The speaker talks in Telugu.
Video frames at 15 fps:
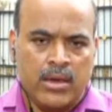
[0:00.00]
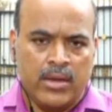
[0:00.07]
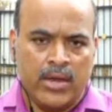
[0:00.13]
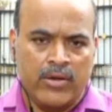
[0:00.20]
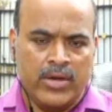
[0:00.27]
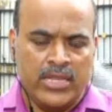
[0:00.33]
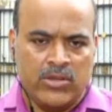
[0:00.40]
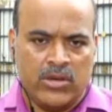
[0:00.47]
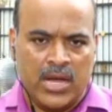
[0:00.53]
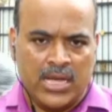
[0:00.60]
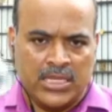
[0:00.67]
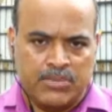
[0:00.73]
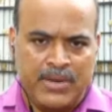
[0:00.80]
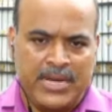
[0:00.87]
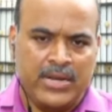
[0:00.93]
నవనీత్ ఒక
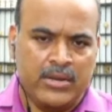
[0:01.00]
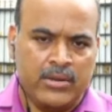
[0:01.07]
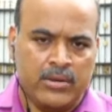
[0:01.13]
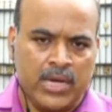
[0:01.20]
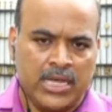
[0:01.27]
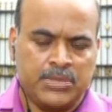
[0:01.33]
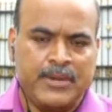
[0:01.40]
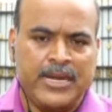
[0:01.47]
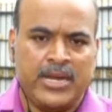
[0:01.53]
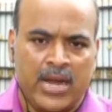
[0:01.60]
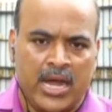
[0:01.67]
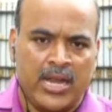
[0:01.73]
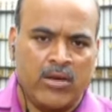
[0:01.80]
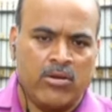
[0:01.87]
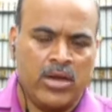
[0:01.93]
హస్బెండ్ హస్బెండ్
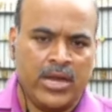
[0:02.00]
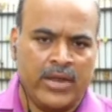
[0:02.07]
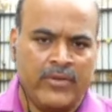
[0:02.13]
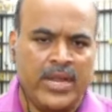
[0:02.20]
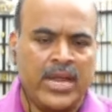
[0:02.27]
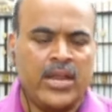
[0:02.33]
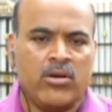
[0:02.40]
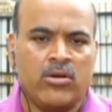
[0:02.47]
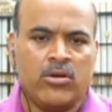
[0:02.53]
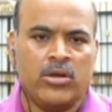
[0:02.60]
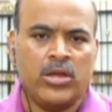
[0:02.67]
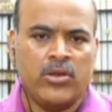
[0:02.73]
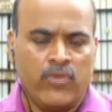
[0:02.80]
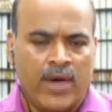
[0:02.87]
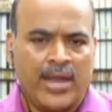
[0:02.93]
రానా కూడా రవి రానా కూడా
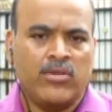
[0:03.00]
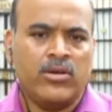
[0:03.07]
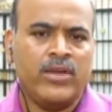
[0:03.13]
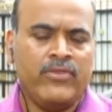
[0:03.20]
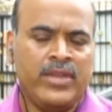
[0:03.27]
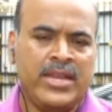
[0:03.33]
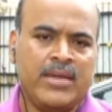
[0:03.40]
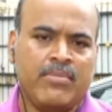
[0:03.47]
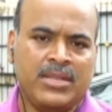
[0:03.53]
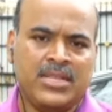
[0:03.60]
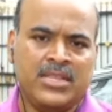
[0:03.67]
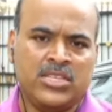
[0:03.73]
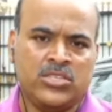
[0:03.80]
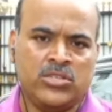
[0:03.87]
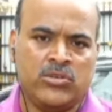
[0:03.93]
ఉన్నారు వాళ్ళు కూడా వీరికే
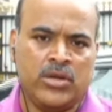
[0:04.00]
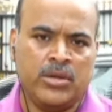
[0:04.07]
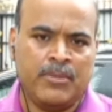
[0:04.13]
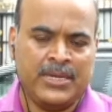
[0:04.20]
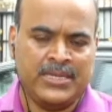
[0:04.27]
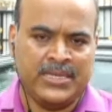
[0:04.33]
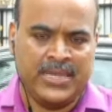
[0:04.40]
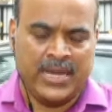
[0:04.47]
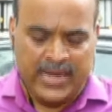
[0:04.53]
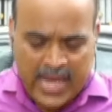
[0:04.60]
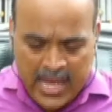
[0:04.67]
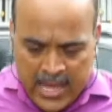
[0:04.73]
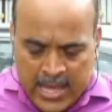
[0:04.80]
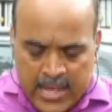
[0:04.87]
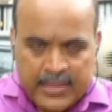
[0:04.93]
మద్దతు ఇస్తున్నటువంటి పరిస్థితి అంటే
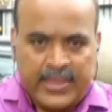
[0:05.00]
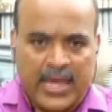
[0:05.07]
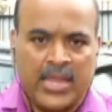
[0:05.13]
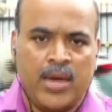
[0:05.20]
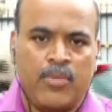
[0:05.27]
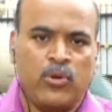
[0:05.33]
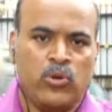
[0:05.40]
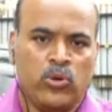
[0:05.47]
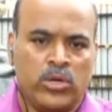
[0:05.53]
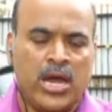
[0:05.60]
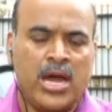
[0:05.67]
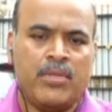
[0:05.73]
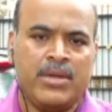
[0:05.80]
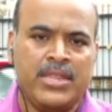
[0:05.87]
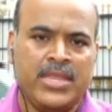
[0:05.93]
దాదాపు నూట
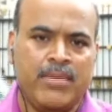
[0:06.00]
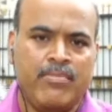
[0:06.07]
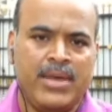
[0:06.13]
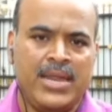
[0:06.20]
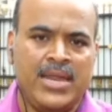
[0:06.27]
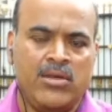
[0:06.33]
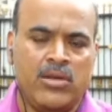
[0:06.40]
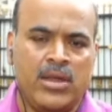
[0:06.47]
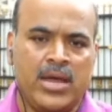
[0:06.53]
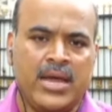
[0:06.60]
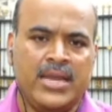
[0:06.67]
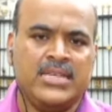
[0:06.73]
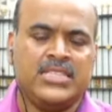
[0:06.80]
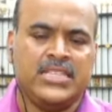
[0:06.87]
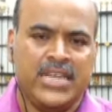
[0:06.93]
ఆరు మంది ఎమ్మెల్యేలు ఉన్నా
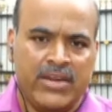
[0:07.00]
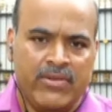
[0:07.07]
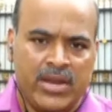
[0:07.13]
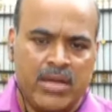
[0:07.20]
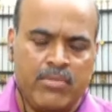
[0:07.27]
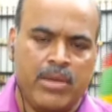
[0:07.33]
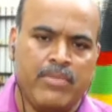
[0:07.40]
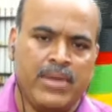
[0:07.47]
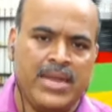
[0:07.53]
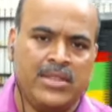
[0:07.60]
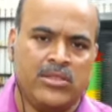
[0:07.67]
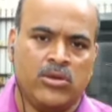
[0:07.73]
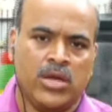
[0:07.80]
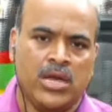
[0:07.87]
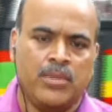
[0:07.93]
కానీ షిండే వర్గం
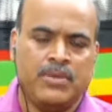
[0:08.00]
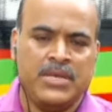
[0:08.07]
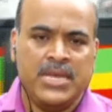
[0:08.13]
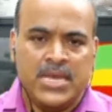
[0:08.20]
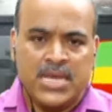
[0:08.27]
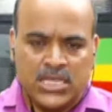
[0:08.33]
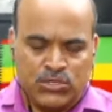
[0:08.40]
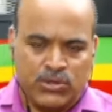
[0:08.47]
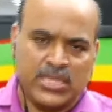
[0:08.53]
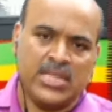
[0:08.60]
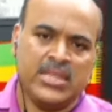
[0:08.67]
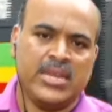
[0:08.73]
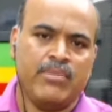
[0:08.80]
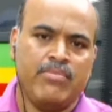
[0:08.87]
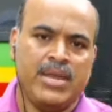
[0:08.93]
ఎమ్మెల్యేలతో కలిపి
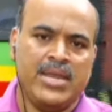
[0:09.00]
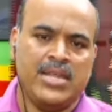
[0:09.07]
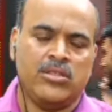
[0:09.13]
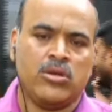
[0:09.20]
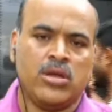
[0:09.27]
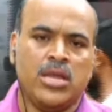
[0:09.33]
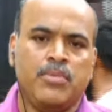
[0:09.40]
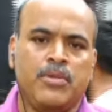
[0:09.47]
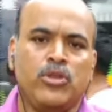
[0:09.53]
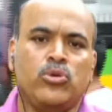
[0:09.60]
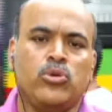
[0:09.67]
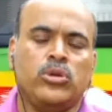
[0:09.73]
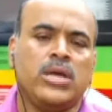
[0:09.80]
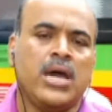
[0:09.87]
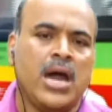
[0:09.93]
స్వతంత్ర ఎమ్మెల్యేలతో కలిపి
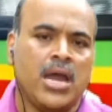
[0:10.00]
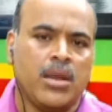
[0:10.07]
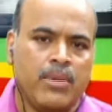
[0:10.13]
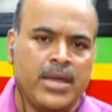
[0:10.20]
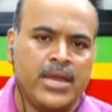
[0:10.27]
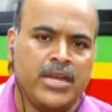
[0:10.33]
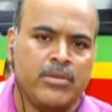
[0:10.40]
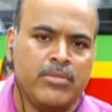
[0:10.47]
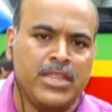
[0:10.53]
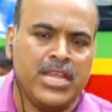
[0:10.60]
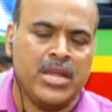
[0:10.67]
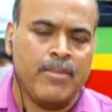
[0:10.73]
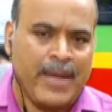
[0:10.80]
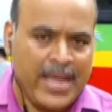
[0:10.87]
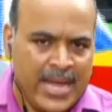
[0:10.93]
నూట అరవై రెండు
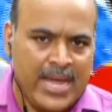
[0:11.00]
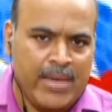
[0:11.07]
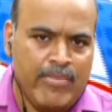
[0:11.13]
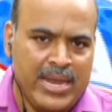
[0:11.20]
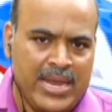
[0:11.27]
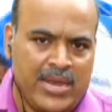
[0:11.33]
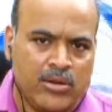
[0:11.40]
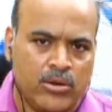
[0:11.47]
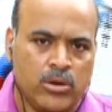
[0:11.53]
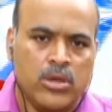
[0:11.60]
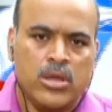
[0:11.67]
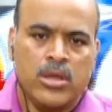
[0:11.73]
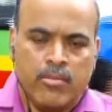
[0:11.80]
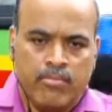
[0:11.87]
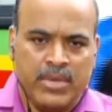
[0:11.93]
మందికి పైగా ఎమ్మెల్యేలు
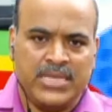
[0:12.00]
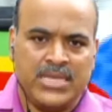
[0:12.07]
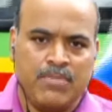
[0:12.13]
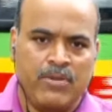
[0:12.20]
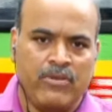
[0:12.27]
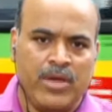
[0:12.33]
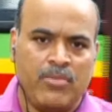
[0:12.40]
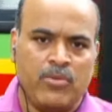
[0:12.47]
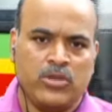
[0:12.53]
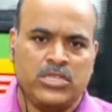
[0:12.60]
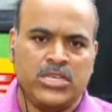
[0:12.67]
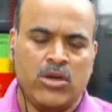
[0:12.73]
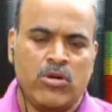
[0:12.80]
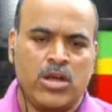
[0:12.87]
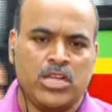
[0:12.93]
బీజేపీ వైపు
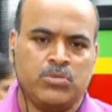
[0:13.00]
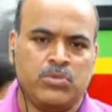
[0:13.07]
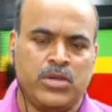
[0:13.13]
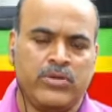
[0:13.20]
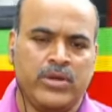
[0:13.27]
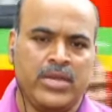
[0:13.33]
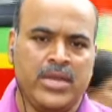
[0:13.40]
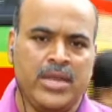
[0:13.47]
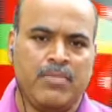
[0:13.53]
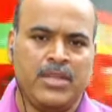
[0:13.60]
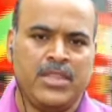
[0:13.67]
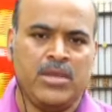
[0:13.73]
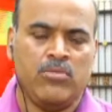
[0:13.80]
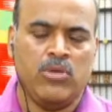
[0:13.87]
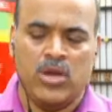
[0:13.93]
వచ్చే అవకాశం ఉన్నటువంటి
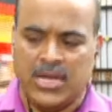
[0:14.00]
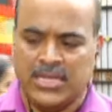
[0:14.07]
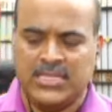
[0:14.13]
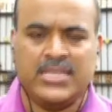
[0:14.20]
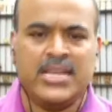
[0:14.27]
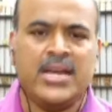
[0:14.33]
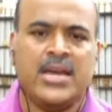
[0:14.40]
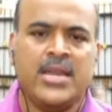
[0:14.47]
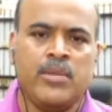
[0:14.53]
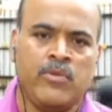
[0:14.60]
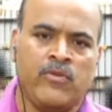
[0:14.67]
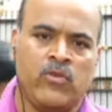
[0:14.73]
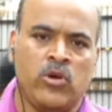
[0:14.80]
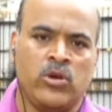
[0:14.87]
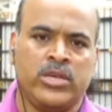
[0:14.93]
నేపథ్యంలో ఖచ్చితంగా
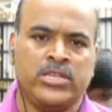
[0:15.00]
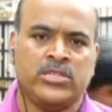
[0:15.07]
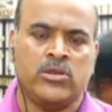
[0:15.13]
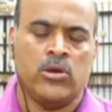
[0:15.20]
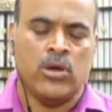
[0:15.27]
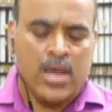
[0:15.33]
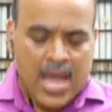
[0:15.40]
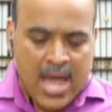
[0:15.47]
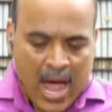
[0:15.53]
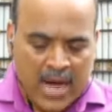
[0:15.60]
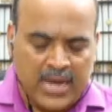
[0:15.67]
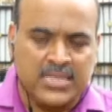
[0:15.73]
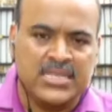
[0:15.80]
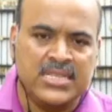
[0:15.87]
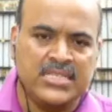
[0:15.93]
రేపు ఫ్లోర్ టెస్ట్లో
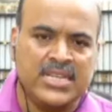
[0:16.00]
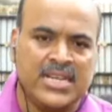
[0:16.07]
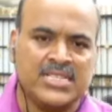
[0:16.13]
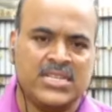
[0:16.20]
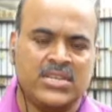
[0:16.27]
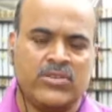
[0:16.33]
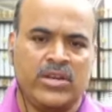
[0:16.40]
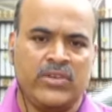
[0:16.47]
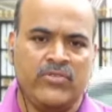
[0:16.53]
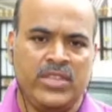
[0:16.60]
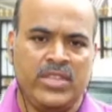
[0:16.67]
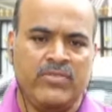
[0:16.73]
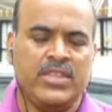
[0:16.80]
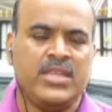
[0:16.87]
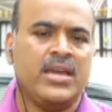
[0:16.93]
అనుసరించాల్సినటువంటి
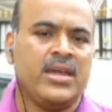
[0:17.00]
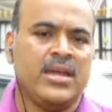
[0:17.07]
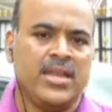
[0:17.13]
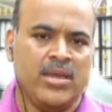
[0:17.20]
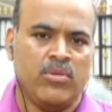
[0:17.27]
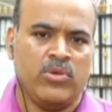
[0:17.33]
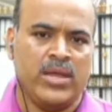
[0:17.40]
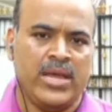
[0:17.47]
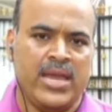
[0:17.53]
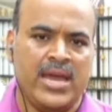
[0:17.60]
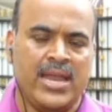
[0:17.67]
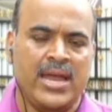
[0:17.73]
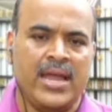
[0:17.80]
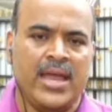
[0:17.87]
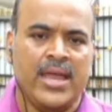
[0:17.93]
విధి విధానాలు ఏమున్నాయో
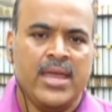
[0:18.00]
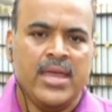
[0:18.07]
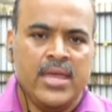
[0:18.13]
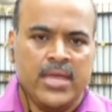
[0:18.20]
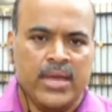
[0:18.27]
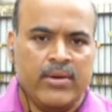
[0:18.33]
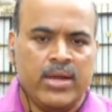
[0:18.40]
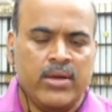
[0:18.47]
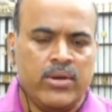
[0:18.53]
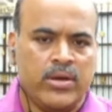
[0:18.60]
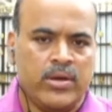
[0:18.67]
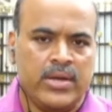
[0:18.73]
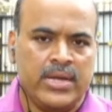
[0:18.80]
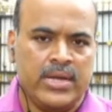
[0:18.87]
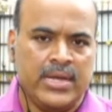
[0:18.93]
అలాగే
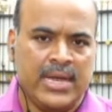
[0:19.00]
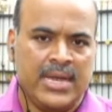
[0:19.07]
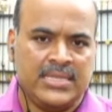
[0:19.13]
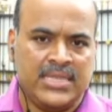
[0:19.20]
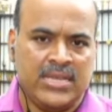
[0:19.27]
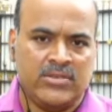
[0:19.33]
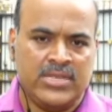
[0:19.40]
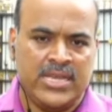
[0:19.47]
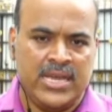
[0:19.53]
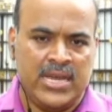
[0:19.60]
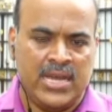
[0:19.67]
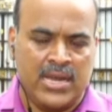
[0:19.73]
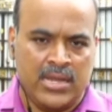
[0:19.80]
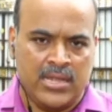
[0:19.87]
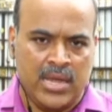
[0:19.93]
ఎవరెవరెవరిని ఎలా సేవ్
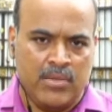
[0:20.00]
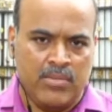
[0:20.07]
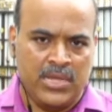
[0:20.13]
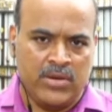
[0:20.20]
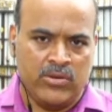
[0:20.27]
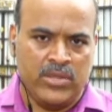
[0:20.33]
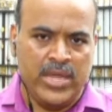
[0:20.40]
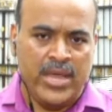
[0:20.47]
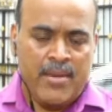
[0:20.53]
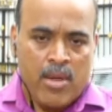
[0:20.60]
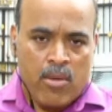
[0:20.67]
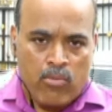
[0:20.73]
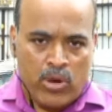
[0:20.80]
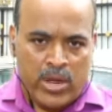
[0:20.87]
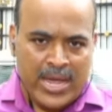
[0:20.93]
చేయాలా అన్న దాని మీద ఉంది
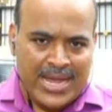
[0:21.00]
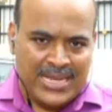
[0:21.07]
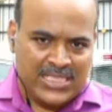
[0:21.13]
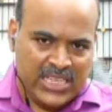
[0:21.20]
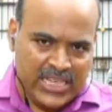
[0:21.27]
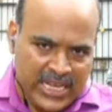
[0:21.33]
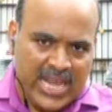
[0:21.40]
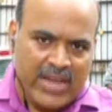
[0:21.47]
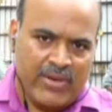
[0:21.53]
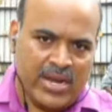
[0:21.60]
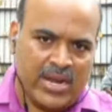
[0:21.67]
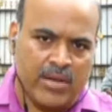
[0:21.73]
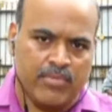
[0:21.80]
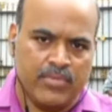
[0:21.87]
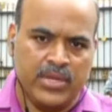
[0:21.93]
ముఖ్యంగా షిండే
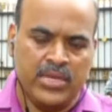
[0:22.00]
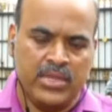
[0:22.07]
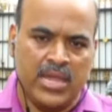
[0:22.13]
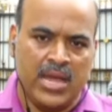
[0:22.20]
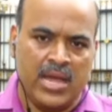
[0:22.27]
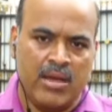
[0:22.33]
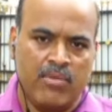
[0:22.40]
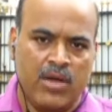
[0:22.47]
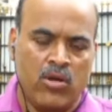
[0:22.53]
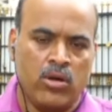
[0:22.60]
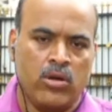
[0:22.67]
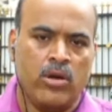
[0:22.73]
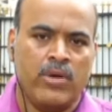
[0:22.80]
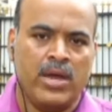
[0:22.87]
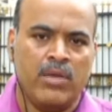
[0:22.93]
వర్గం ఇందాక
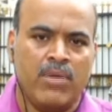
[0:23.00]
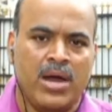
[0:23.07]
గోవాలో